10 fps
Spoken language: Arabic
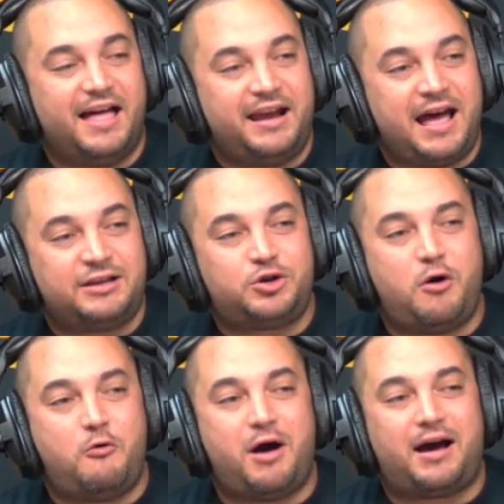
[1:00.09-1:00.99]
رأت
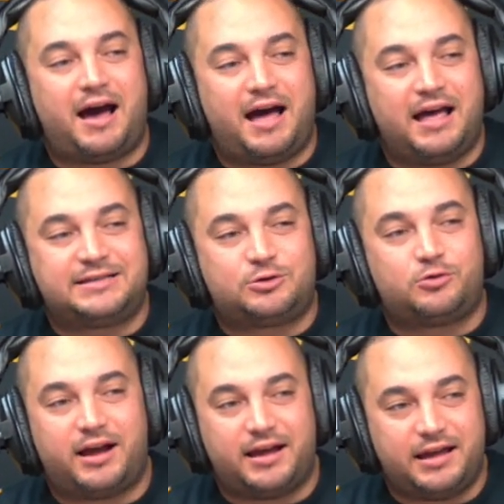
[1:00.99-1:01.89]
شو وقع
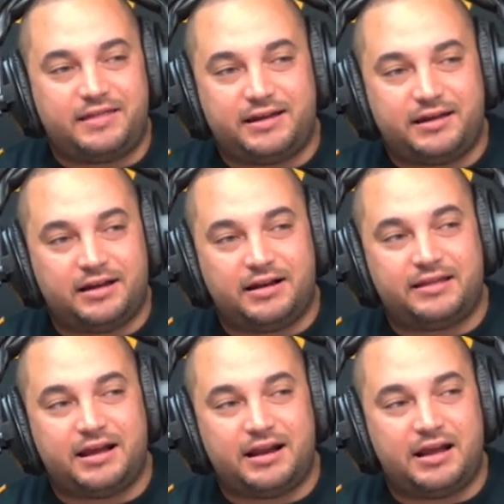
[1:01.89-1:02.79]
الصورة هذه
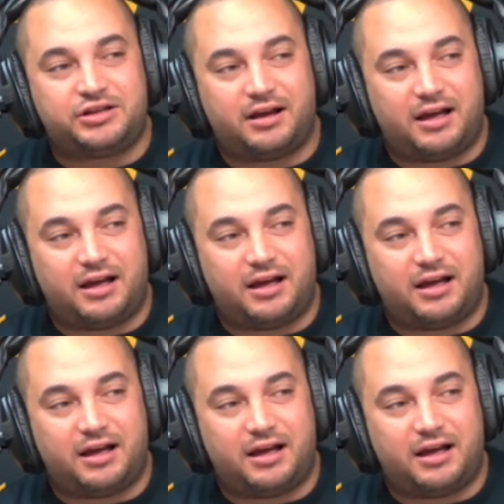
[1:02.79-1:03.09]
لدى الأشقاء